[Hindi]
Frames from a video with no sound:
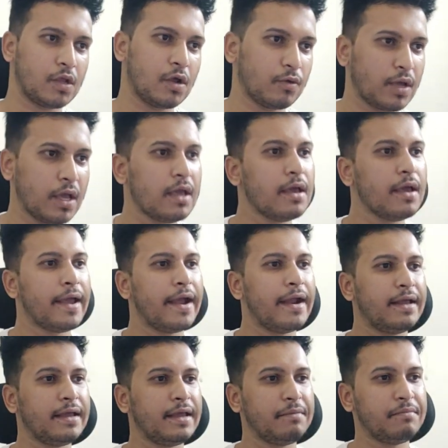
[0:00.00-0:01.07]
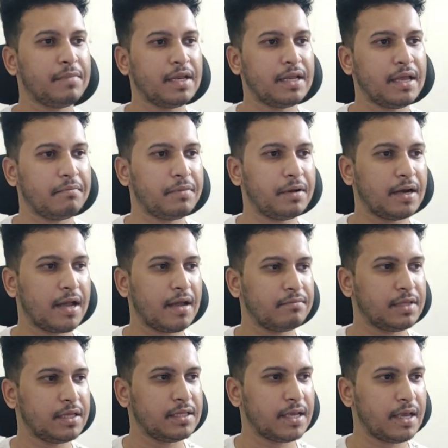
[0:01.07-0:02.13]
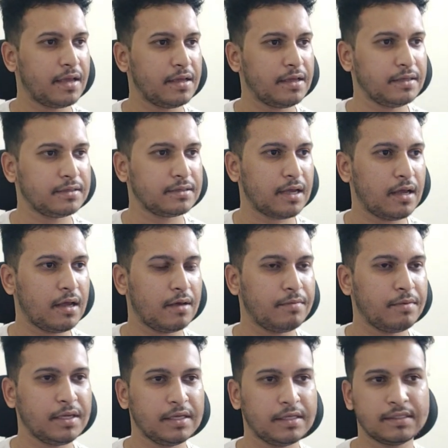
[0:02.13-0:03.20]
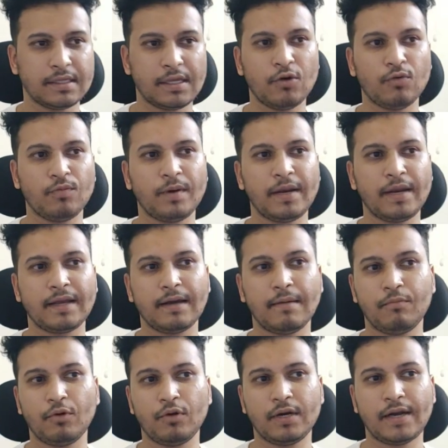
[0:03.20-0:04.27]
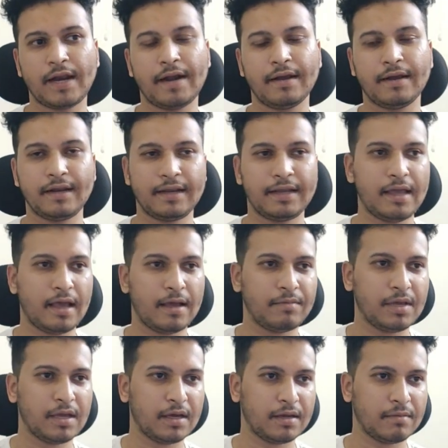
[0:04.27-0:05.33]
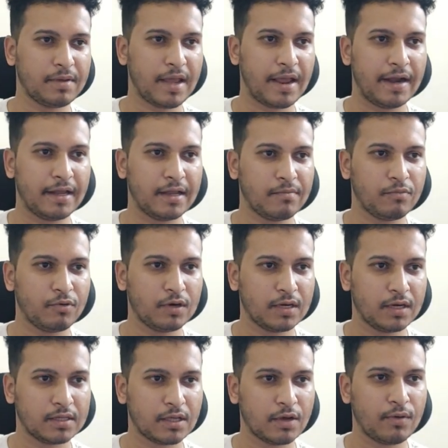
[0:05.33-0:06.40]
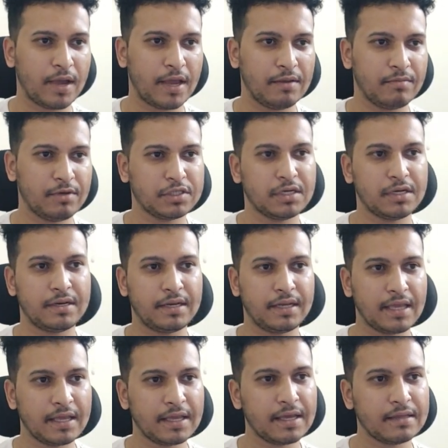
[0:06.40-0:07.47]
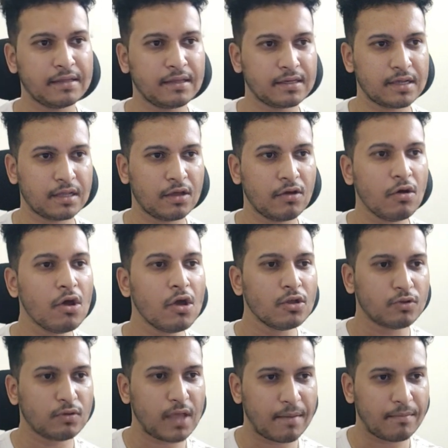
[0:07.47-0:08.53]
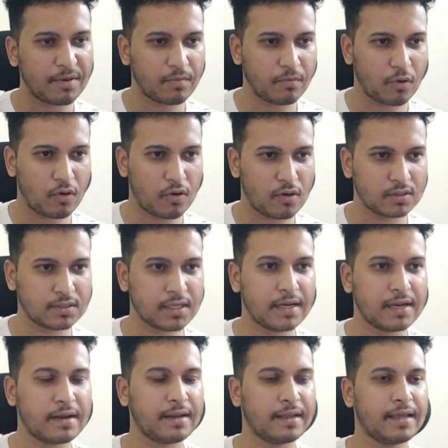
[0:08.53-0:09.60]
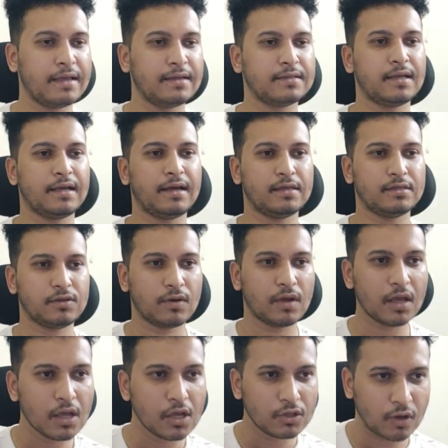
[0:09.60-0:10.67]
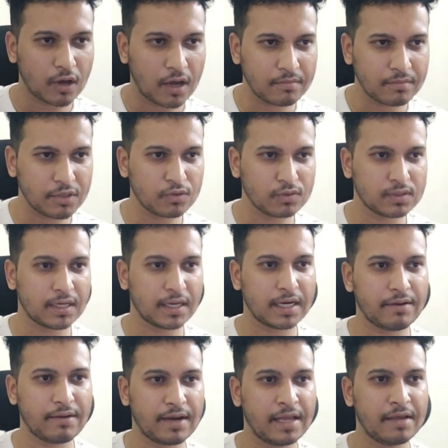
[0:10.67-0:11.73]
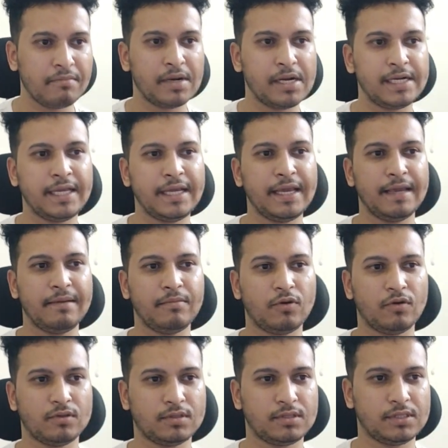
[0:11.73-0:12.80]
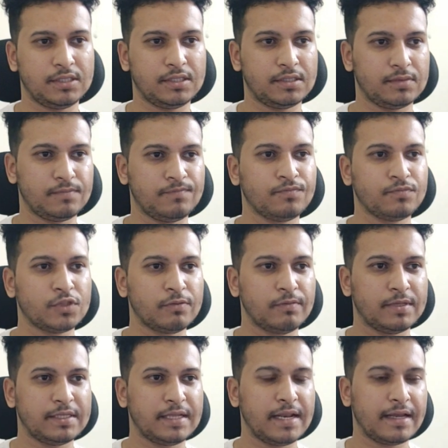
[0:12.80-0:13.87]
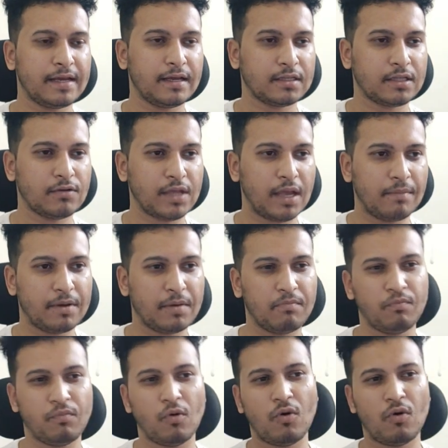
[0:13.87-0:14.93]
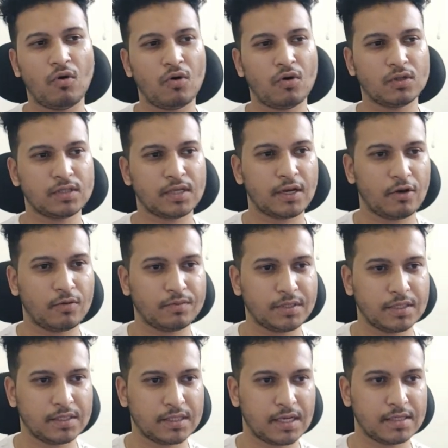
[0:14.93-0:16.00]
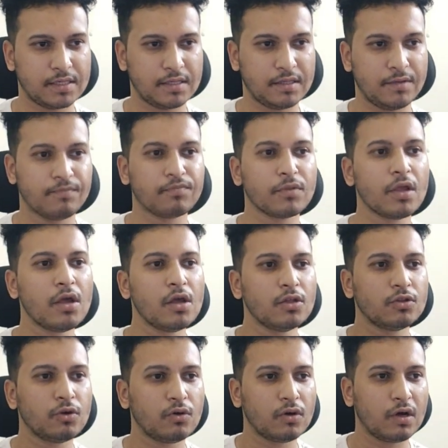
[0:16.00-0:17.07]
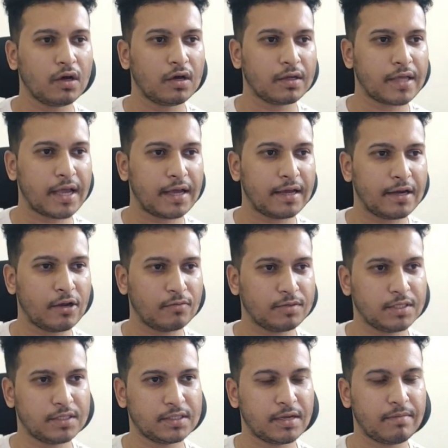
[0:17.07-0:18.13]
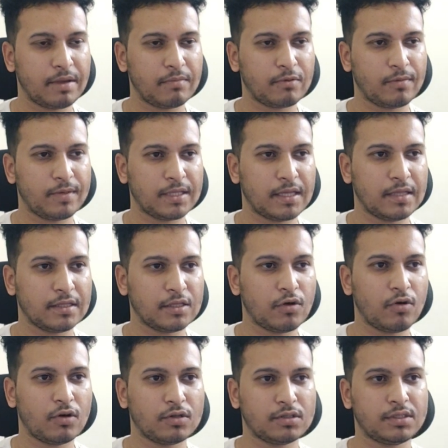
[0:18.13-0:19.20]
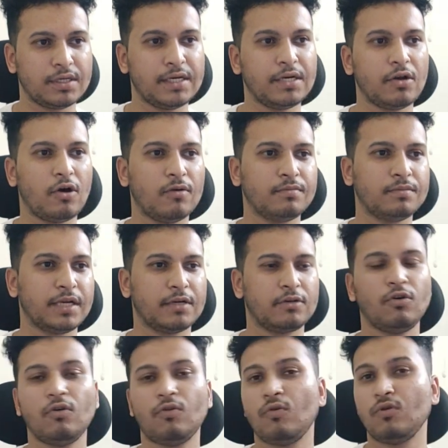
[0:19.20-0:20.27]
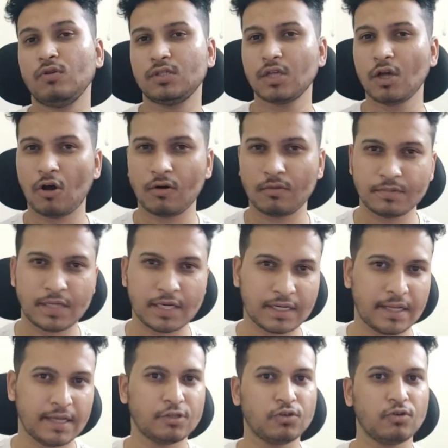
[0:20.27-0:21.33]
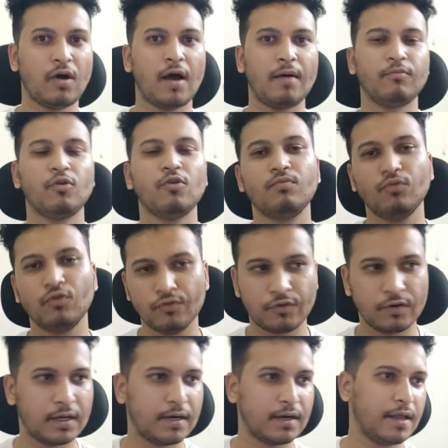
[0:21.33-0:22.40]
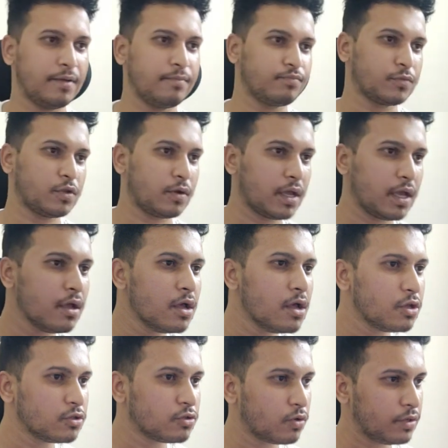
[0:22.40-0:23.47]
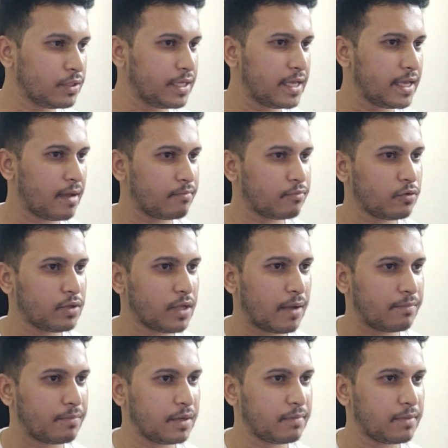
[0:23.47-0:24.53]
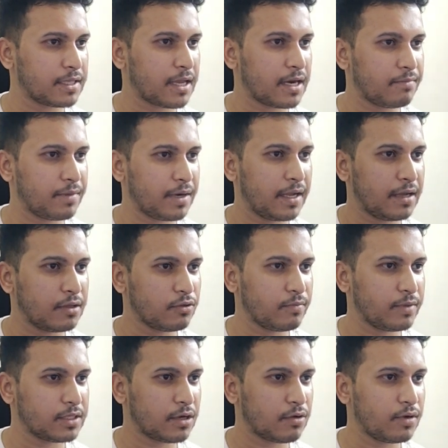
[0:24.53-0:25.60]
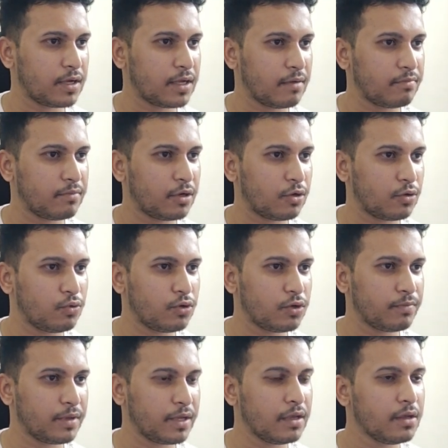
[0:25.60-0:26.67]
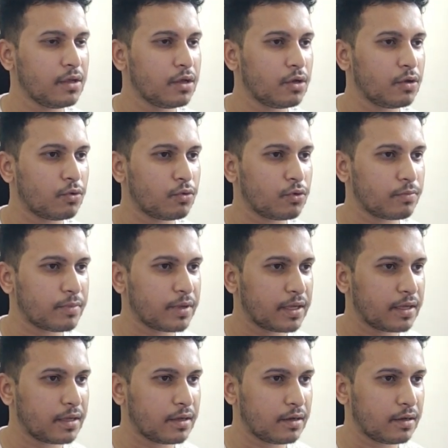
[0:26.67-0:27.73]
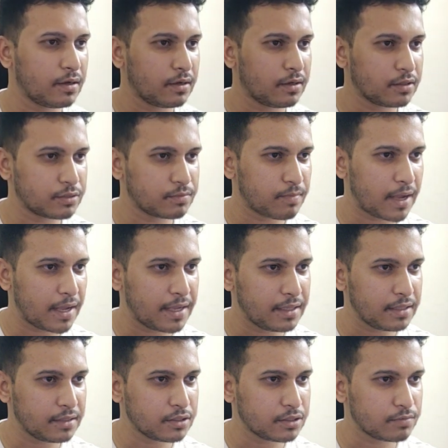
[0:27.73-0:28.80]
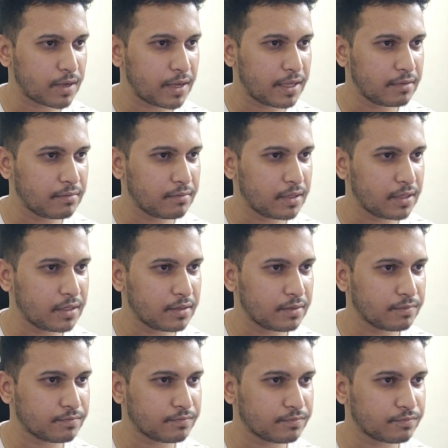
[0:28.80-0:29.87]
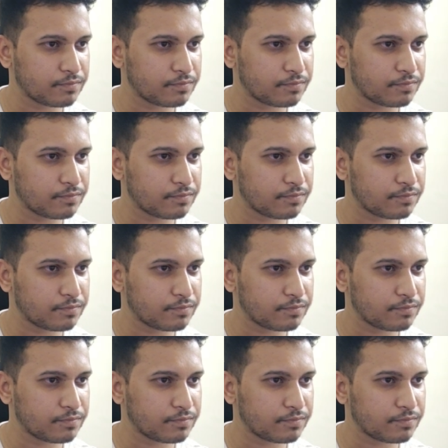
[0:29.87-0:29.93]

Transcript: ओके हेड एम मैंने यहाँ पर नाम दे दिया है इसका अभी इसके ऊपर एक कंपोनेंट ऐड करेंगे अभी अगर मैं ऐड कंपोनेंट करता हूँ एनिमेशन रिगिंग के अंदर जाता हूँ तो यहाँ पर बहुत सारे रिगिंग्स है गाइस ओके तो हम यूज़ करने वाले हैं मल्टी एम कॉन्स्टेंट तो मैं सिलेक्ट करता हूँ यहाँ पर बहुत सारे ऑप्शन आ जाते हैं तो आ, क्या करना है ऑप्शंस का मैं आपको बता देता हूँ कॉन्स्टेंट ऑब्जेक्ट तो कौन सा ऑब्जेक्ट है जो आपको मूव करना है ओके तो ये आपको यहाँ पर बताना पड़ेगा तो मैं जाऊँगा यहाँ पर रूट में रूट में स्पाइन स्पाइन में